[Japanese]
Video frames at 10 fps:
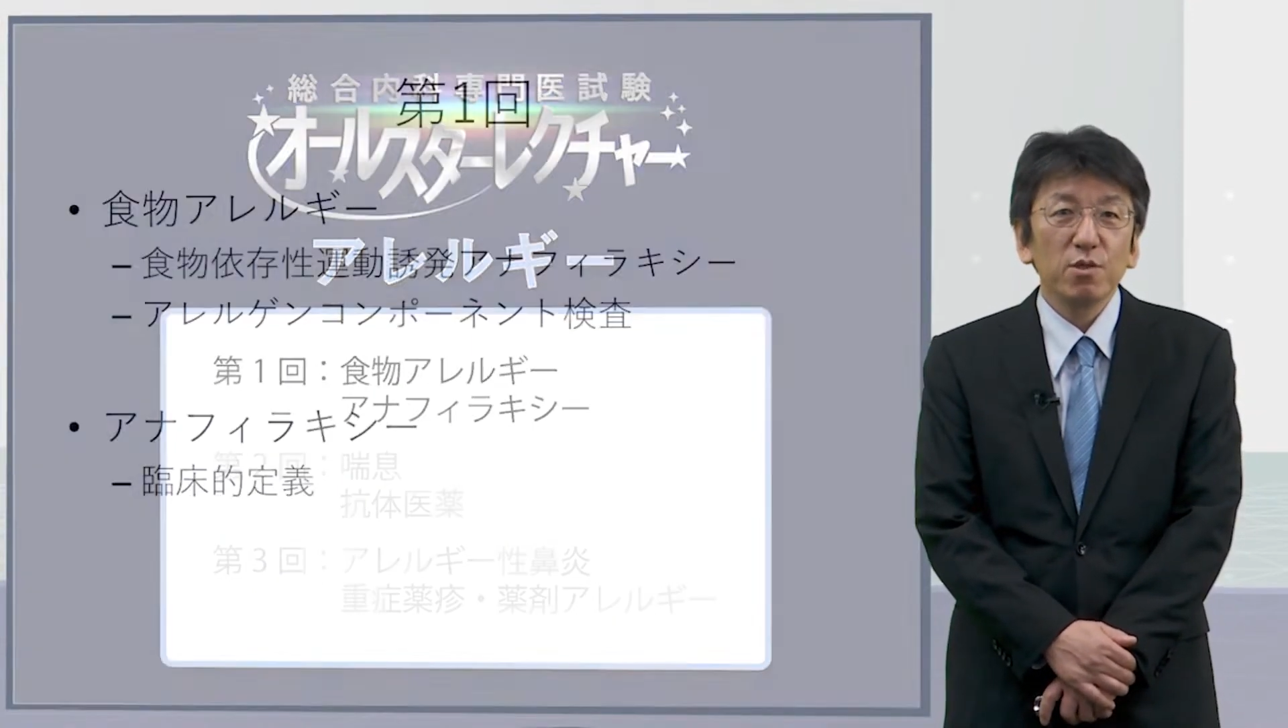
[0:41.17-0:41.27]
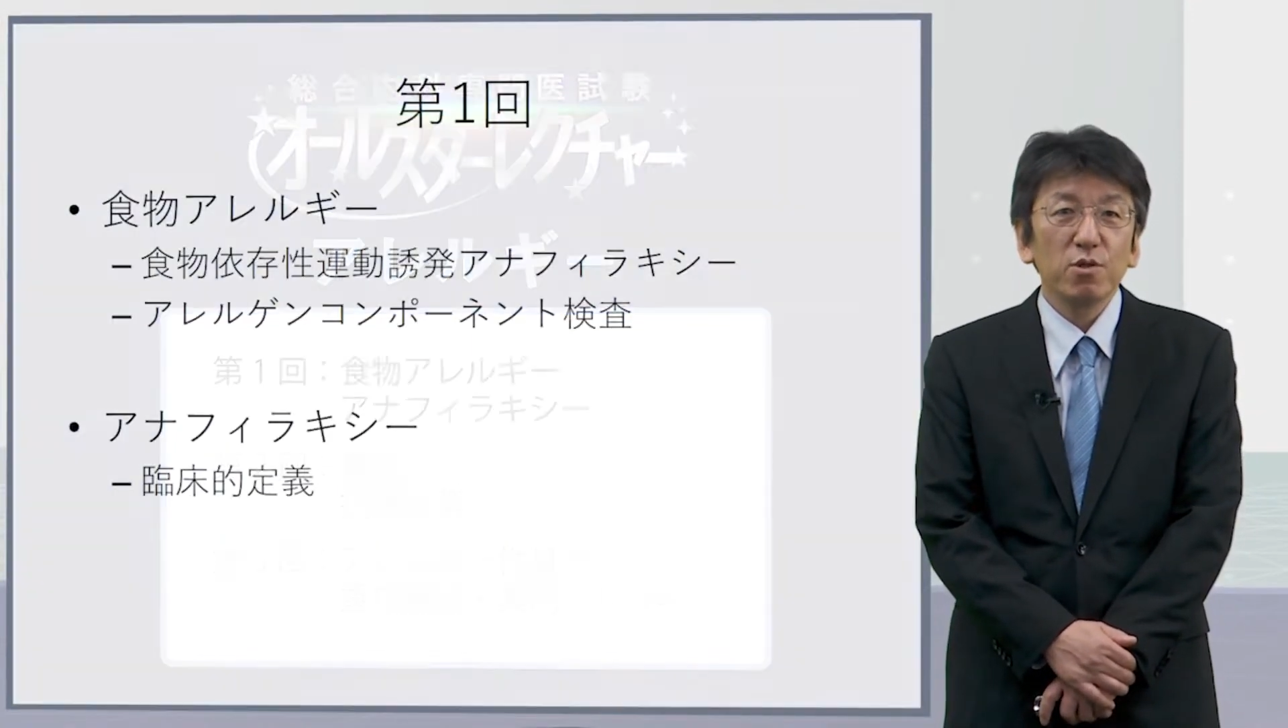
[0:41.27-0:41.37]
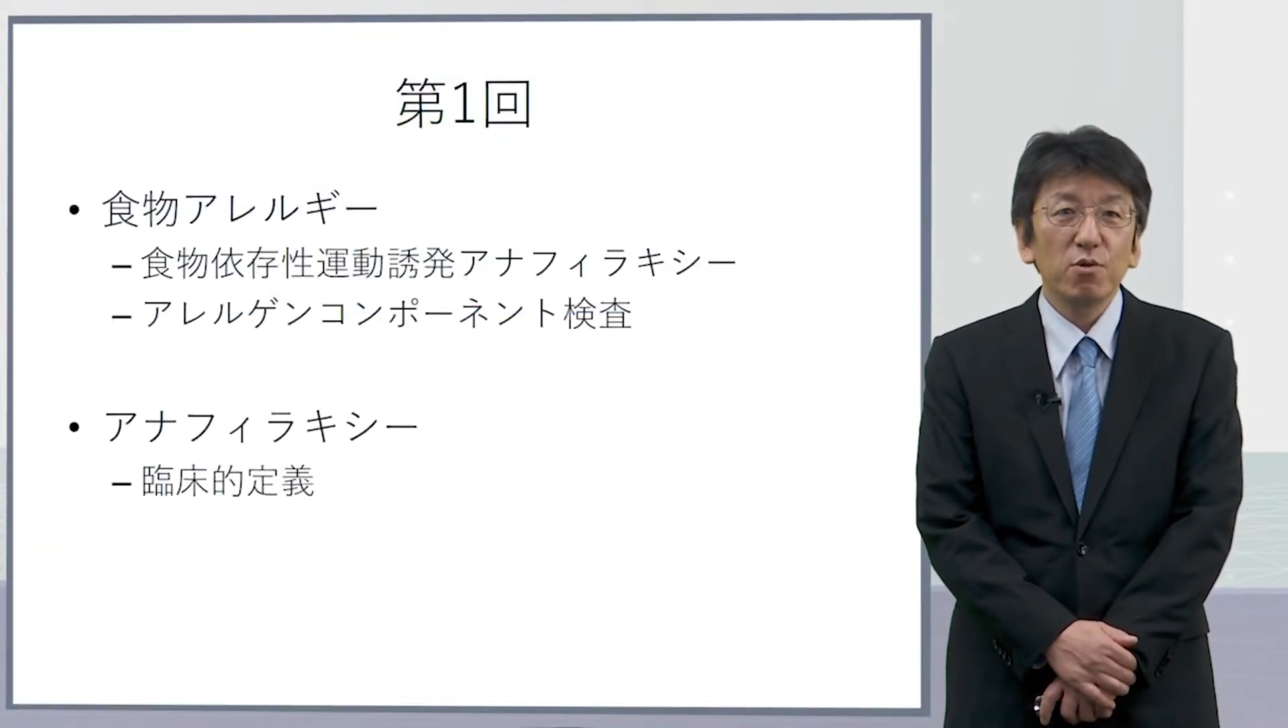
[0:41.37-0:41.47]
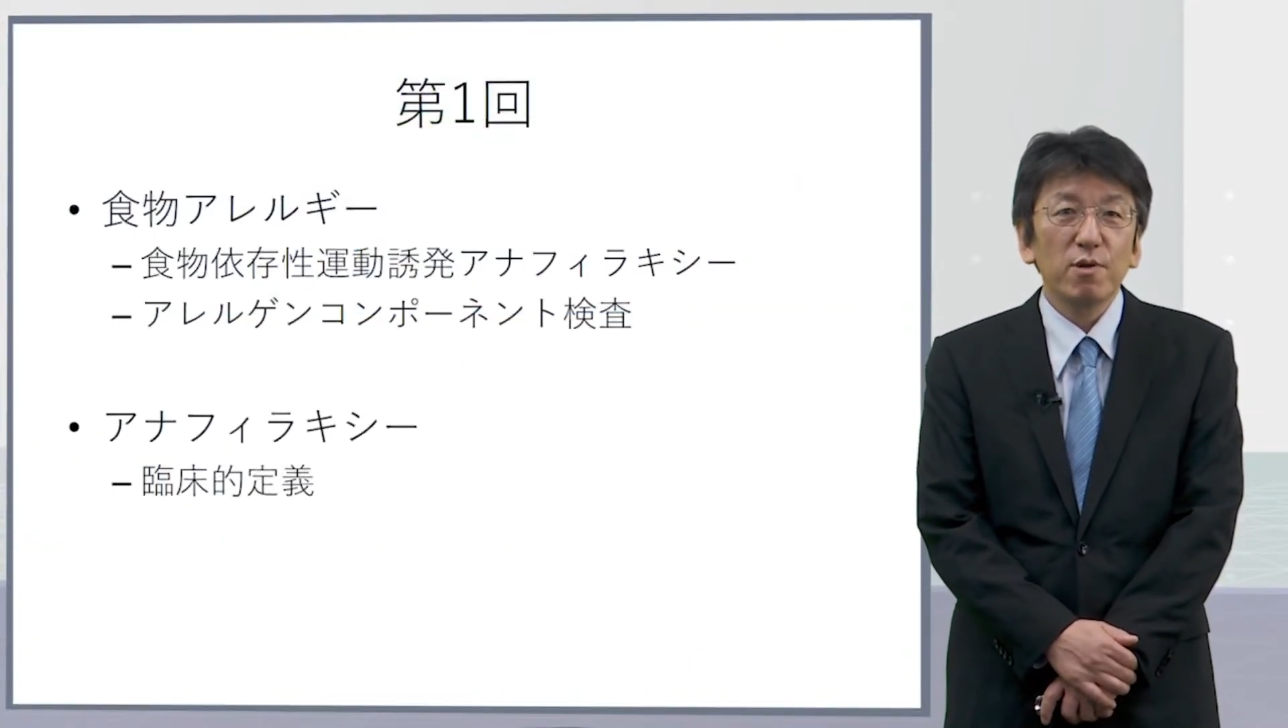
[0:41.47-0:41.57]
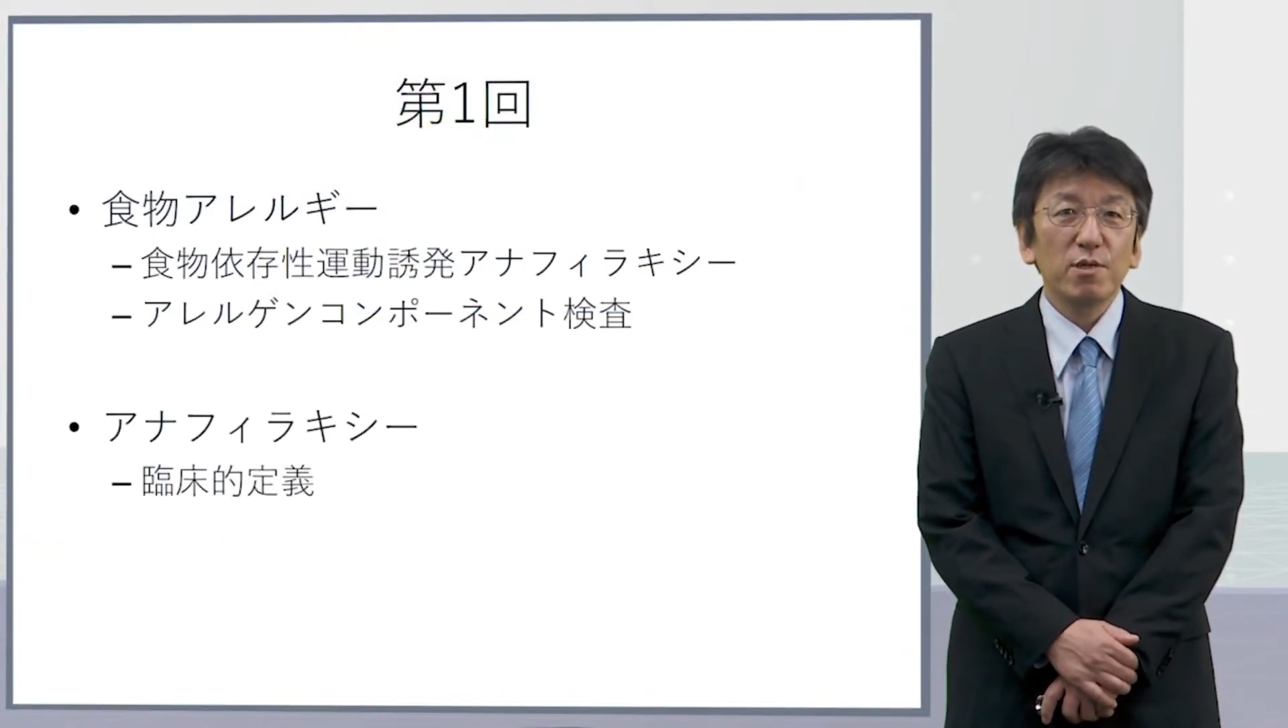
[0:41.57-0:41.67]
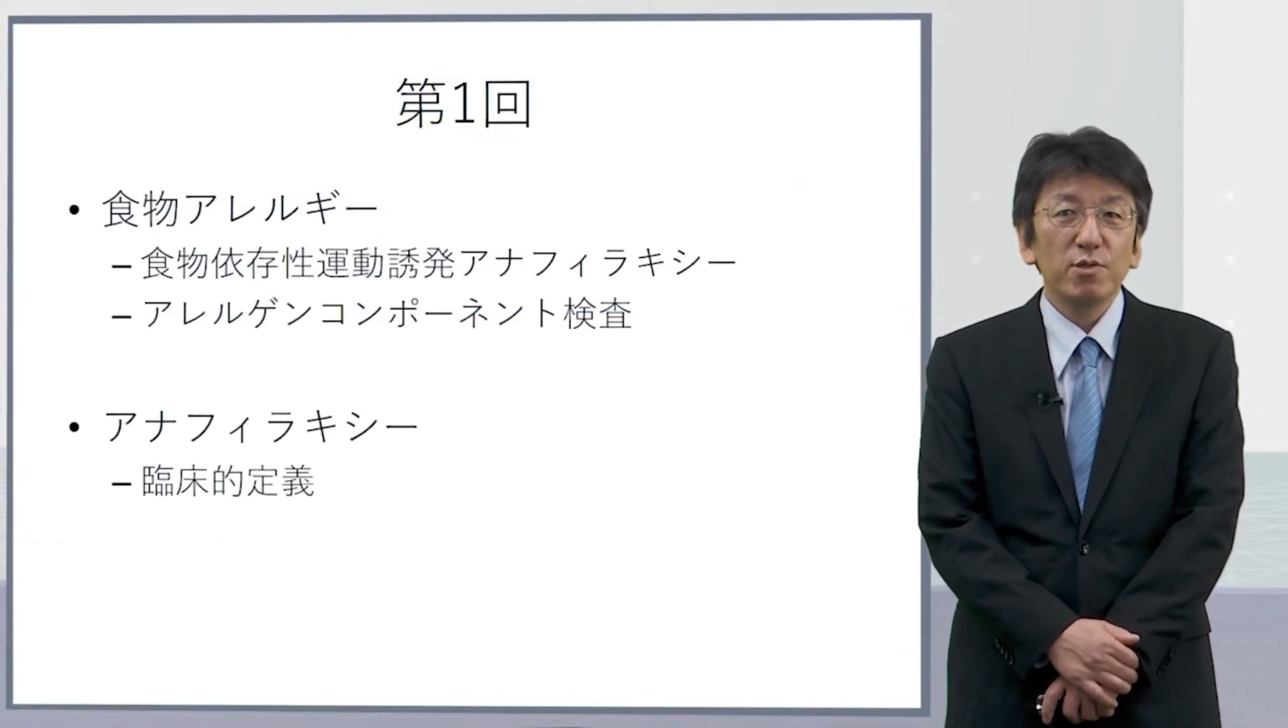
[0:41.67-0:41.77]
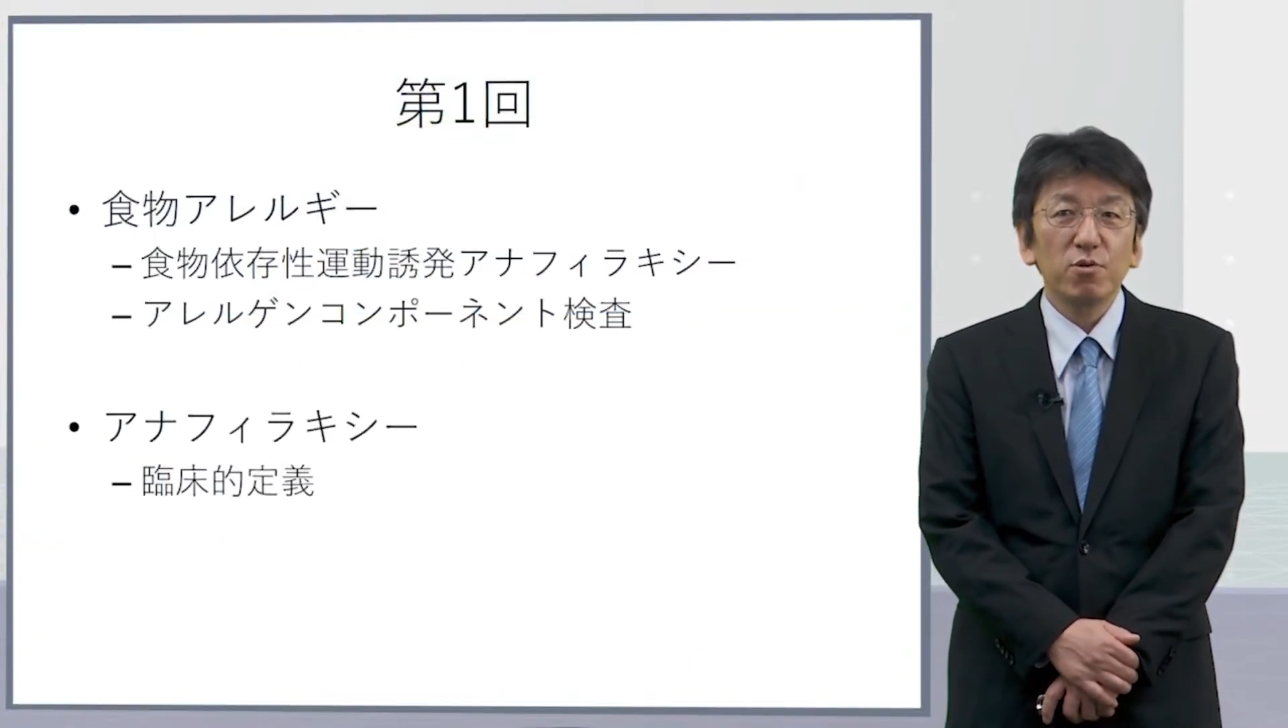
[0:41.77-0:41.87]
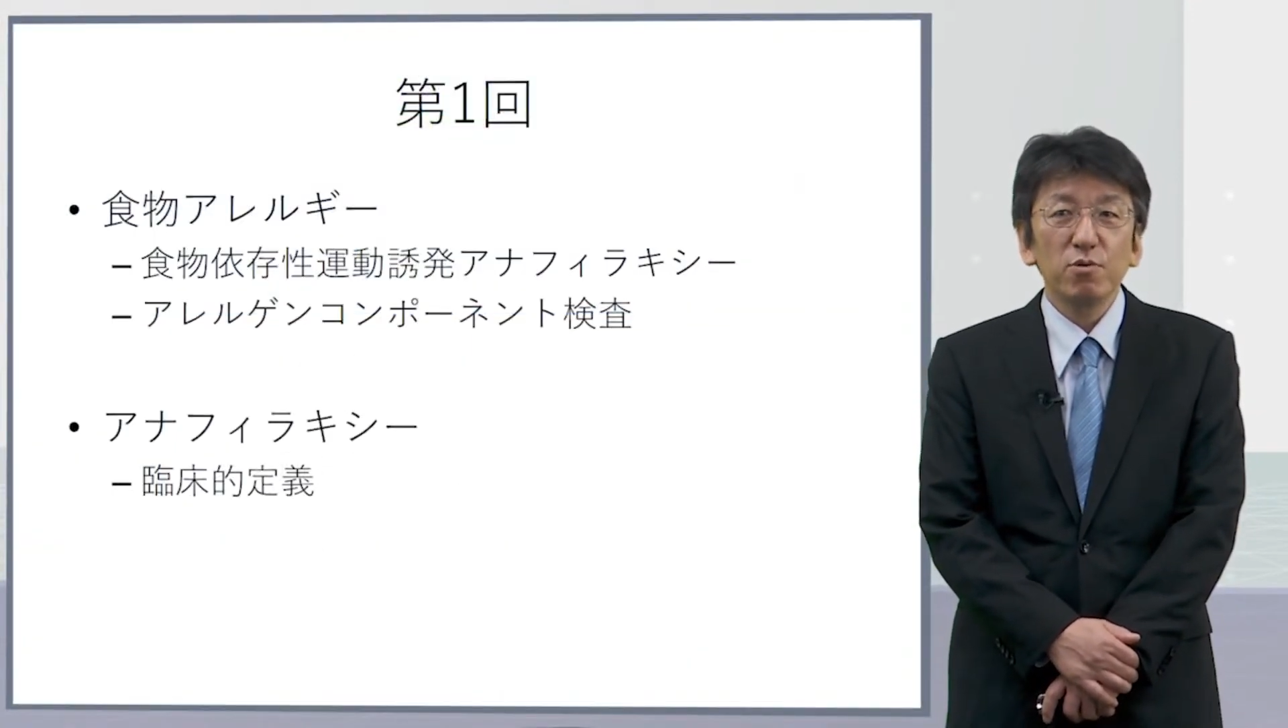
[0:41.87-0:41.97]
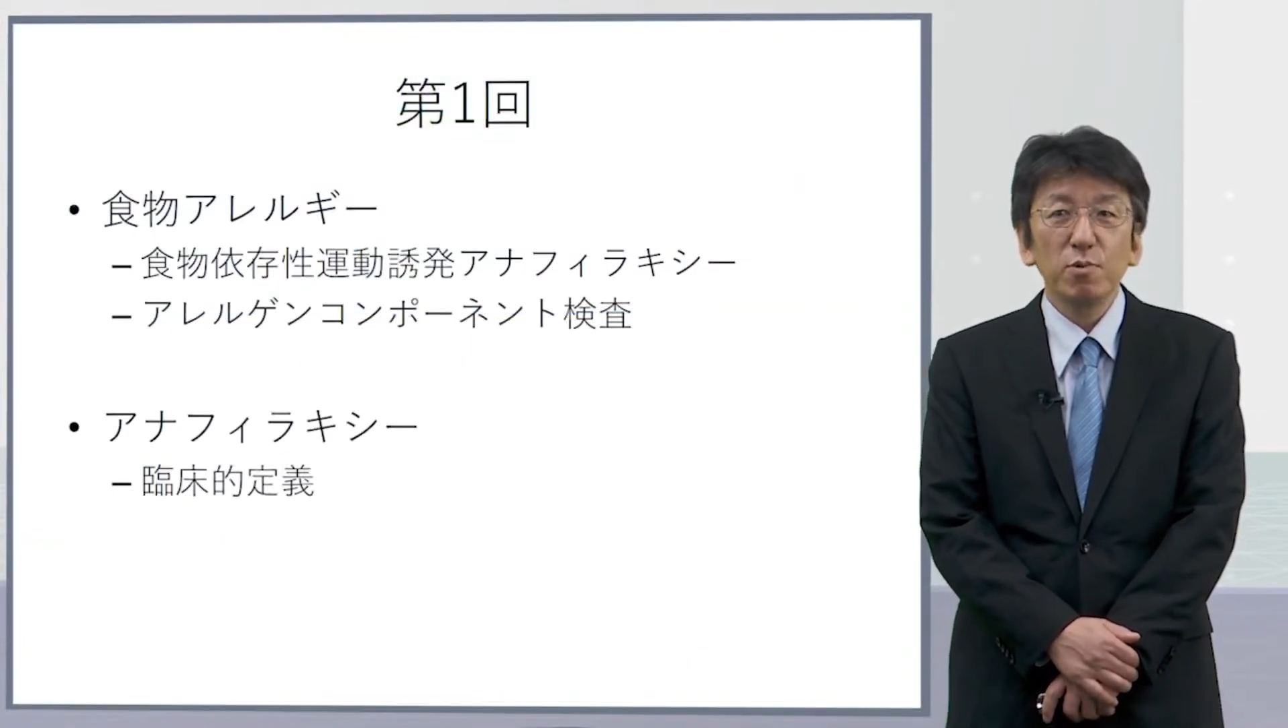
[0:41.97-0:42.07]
今日は食